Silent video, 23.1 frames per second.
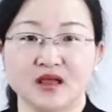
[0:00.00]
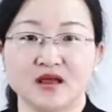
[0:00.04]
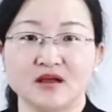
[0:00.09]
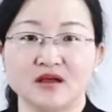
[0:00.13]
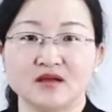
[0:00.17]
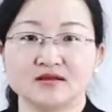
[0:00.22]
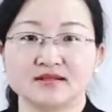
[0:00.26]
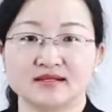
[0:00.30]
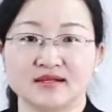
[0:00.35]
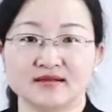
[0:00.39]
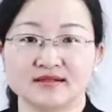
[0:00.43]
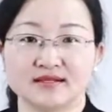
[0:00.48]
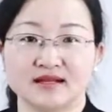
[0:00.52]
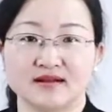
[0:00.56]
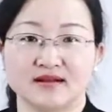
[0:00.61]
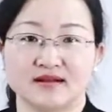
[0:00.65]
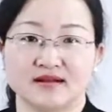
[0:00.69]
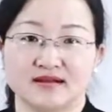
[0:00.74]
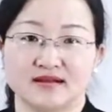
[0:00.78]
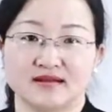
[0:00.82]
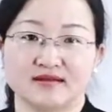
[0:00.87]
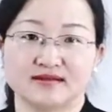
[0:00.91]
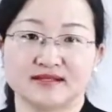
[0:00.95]
丧葬
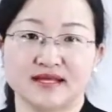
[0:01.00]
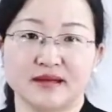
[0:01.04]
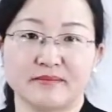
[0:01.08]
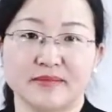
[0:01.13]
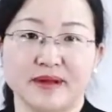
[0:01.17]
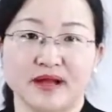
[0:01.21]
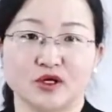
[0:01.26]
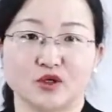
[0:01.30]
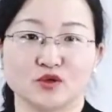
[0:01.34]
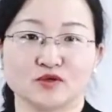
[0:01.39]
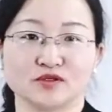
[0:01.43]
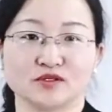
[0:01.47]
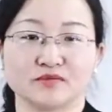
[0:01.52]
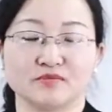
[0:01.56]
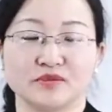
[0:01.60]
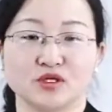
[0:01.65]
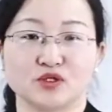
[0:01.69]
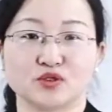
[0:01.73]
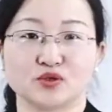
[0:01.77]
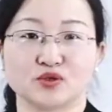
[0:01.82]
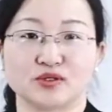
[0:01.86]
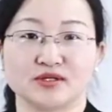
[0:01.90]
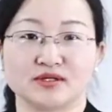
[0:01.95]
礼仪在白俄罗斯民
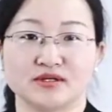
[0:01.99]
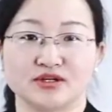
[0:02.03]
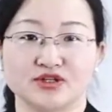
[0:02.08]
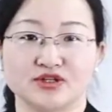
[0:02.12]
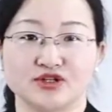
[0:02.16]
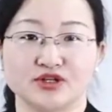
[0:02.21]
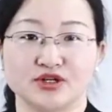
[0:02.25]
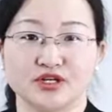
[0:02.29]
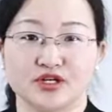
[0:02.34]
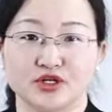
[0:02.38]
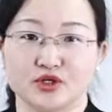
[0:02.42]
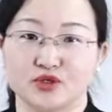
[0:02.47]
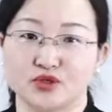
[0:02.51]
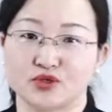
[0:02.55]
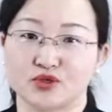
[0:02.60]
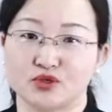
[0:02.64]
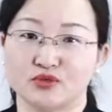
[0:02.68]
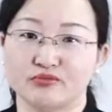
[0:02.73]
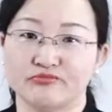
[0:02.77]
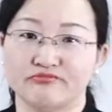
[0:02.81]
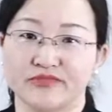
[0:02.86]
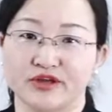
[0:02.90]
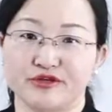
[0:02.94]
族的人身礼仪
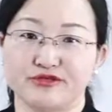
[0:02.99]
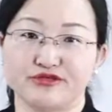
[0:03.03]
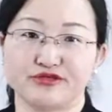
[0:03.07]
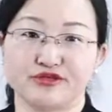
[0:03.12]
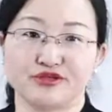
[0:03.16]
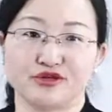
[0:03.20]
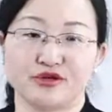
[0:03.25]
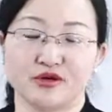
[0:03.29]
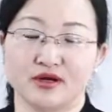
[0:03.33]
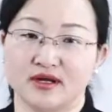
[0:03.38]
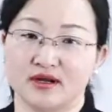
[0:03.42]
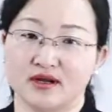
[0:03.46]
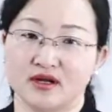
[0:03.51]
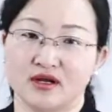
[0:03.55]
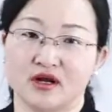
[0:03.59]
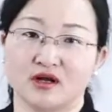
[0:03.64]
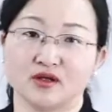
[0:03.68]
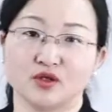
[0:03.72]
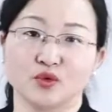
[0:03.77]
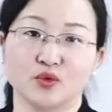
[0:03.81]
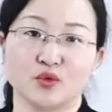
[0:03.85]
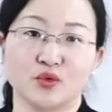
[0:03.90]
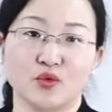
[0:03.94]
中被赋予很高
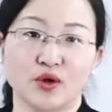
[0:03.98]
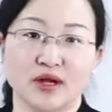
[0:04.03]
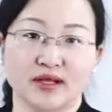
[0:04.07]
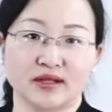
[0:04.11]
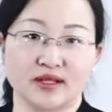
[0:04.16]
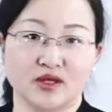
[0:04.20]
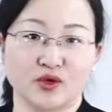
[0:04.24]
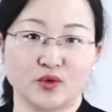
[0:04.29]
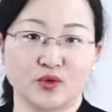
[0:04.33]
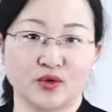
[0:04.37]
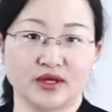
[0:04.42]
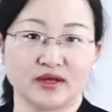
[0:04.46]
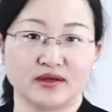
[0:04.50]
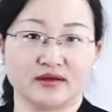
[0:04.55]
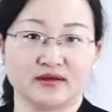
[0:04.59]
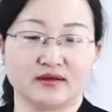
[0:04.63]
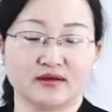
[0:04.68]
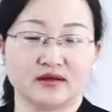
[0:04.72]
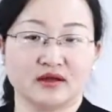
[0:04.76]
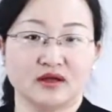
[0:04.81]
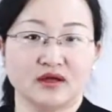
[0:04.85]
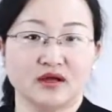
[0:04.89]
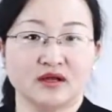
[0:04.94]
的文化地位。
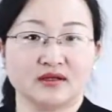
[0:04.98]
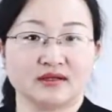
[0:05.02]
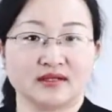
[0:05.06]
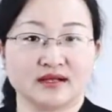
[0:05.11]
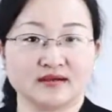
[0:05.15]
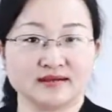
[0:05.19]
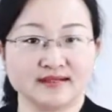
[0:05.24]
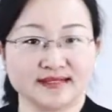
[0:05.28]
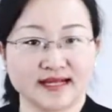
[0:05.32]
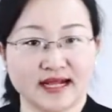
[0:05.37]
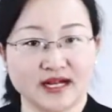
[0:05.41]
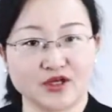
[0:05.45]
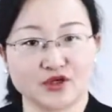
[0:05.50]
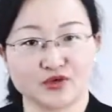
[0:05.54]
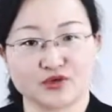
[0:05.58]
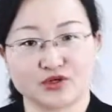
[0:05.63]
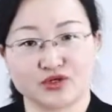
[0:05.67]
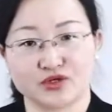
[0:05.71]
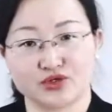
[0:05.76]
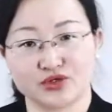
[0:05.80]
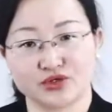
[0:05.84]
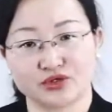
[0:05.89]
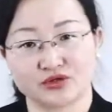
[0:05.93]
当家里有
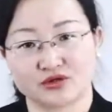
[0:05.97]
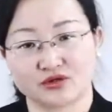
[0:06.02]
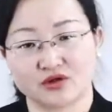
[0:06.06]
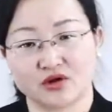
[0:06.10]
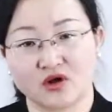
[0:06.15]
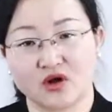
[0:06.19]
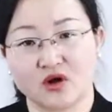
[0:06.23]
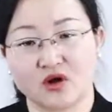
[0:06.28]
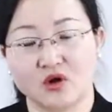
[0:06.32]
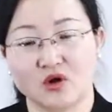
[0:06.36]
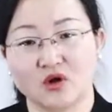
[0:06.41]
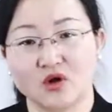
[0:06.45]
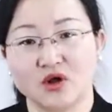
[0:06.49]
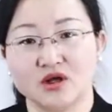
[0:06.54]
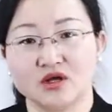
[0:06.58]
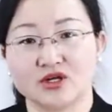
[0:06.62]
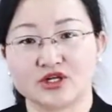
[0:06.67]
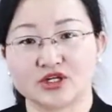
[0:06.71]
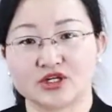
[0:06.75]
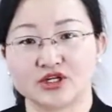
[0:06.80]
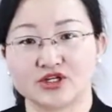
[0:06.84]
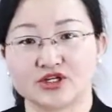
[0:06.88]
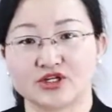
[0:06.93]
人去世后，
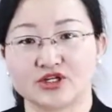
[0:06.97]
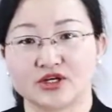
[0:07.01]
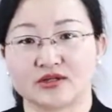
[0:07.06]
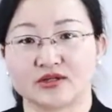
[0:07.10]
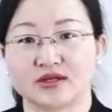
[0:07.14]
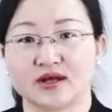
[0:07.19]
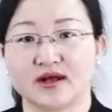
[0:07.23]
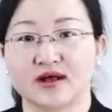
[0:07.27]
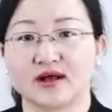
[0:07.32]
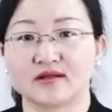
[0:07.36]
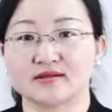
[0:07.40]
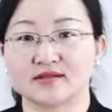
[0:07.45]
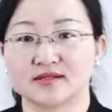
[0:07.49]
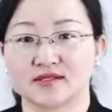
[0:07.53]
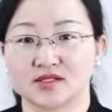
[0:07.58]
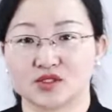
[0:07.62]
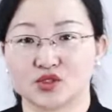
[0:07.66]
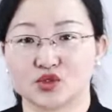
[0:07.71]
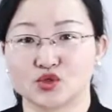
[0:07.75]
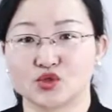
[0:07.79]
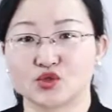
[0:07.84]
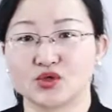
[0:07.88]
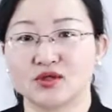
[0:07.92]
逝者的
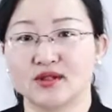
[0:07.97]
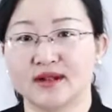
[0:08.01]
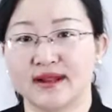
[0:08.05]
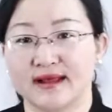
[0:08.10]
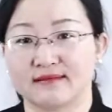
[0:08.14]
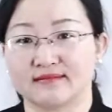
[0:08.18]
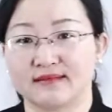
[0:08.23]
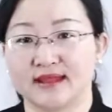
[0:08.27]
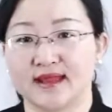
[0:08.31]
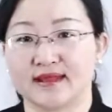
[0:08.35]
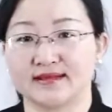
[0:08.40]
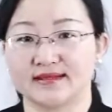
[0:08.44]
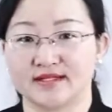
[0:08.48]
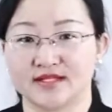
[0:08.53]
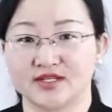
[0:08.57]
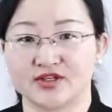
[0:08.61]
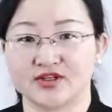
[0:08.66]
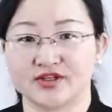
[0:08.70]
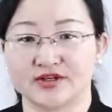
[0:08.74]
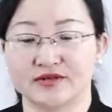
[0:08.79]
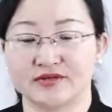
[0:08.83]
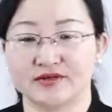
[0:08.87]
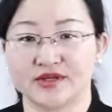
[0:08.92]
子孙两代亲
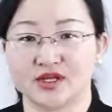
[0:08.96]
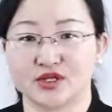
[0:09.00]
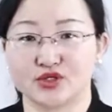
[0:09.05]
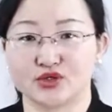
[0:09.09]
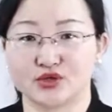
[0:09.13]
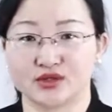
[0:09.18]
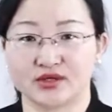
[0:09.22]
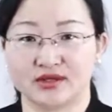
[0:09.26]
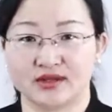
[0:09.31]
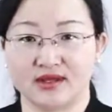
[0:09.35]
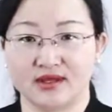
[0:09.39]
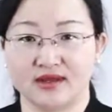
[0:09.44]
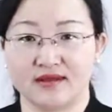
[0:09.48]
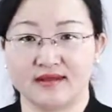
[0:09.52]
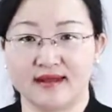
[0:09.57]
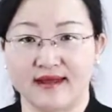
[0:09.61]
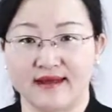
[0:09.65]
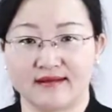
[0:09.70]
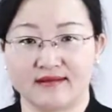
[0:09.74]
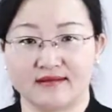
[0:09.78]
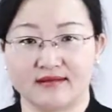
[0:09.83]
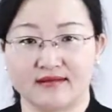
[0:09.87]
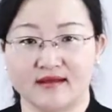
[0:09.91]
人，也就是第一
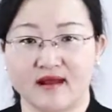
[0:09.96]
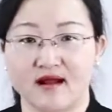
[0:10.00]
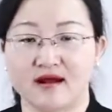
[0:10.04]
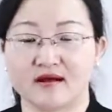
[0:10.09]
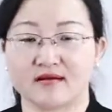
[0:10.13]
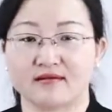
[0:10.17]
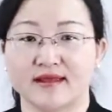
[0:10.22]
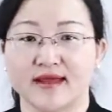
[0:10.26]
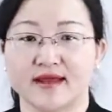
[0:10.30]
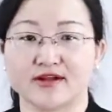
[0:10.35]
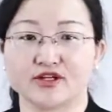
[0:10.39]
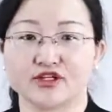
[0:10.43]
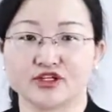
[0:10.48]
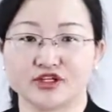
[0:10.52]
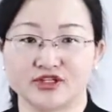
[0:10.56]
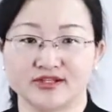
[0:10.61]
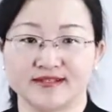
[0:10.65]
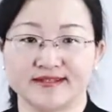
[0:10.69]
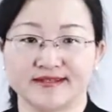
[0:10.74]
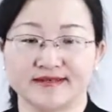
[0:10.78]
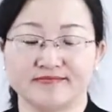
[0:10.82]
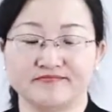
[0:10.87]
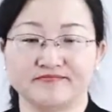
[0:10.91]
代和第二代至
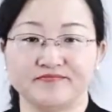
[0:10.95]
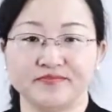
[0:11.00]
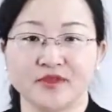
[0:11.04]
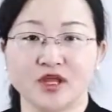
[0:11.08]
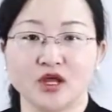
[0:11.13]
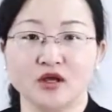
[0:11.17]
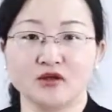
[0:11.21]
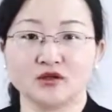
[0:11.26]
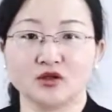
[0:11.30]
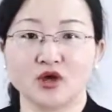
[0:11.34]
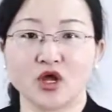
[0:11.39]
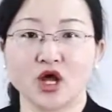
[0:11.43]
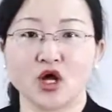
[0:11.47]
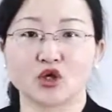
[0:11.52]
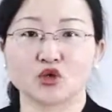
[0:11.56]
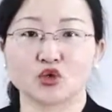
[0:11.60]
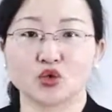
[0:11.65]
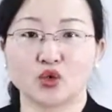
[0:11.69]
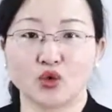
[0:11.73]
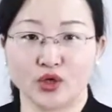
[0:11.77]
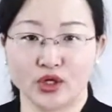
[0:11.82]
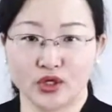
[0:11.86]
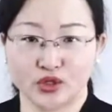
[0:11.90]
亲，都要
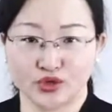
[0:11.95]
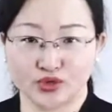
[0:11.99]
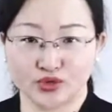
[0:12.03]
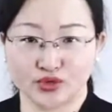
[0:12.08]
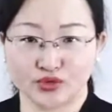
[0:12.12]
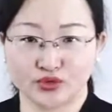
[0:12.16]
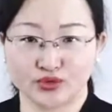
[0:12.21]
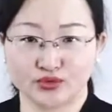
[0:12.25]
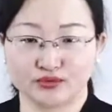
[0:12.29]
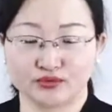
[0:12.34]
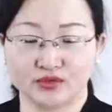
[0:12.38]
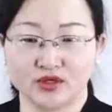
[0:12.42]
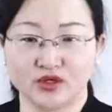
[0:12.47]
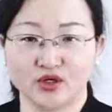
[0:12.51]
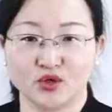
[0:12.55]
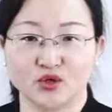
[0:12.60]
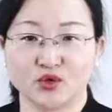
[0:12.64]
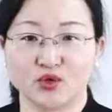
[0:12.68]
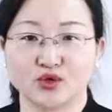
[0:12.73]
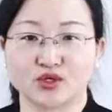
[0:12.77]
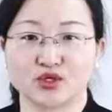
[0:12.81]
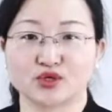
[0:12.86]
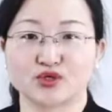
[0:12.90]
退出
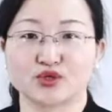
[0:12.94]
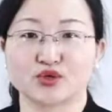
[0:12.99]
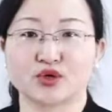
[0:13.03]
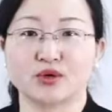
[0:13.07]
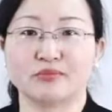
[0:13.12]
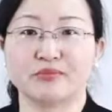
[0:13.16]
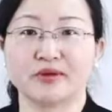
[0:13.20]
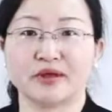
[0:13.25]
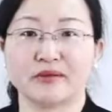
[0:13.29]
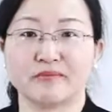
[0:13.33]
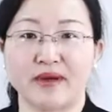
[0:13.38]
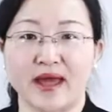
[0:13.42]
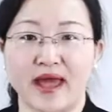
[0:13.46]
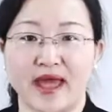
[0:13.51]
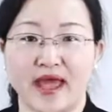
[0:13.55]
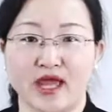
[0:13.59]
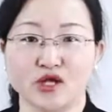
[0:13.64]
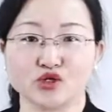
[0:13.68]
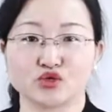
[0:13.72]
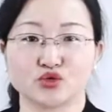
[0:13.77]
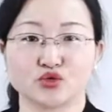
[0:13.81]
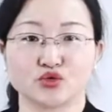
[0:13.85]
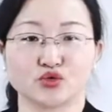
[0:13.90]
或者说被
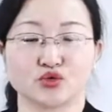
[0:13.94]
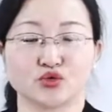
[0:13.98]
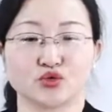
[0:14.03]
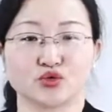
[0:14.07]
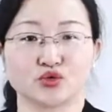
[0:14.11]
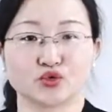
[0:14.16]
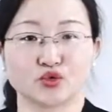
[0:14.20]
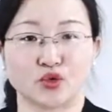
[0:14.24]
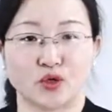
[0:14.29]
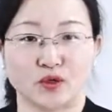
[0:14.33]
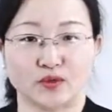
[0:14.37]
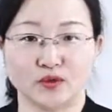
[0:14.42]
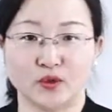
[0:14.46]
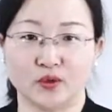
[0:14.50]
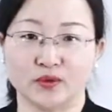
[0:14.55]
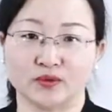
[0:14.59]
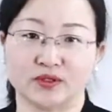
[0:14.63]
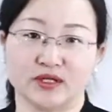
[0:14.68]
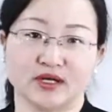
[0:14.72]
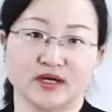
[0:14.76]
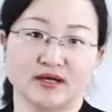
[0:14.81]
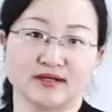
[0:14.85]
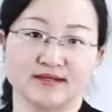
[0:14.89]
排除出传统
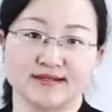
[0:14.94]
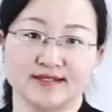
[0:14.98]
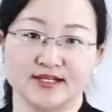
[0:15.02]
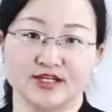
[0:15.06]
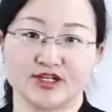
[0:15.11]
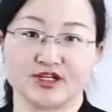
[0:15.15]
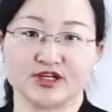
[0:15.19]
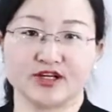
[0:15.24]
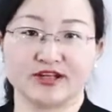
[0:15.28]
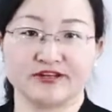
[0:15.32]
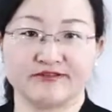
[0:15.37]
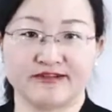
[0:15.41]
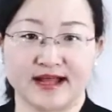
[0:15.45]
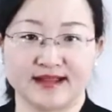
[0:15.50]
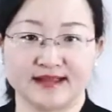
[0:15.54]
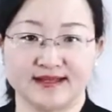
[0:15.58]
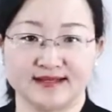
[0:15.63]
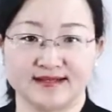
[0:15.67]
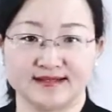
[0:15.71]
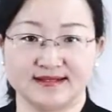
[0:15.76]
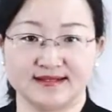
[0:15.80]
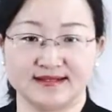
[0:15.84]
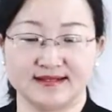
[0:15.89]
的节日历法
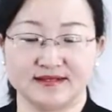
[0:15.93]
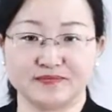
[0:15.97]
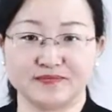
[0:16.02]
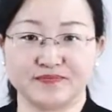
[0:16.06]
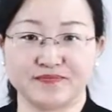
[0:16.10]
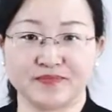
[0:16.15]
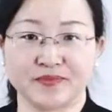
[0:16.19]
体系。